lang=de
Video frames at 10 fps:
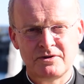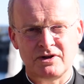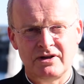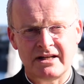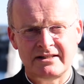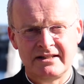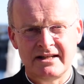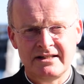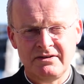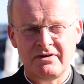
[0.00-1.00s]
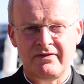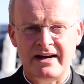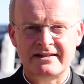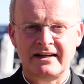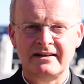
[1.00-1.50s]
besonders intensive
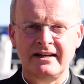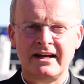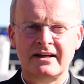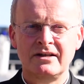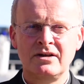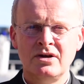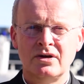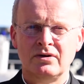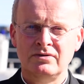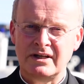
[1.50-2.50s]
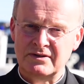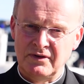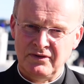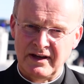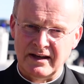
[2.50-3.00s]
Weise gedenken und das
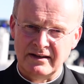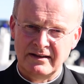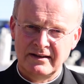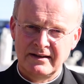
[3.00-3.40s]
wir feiern.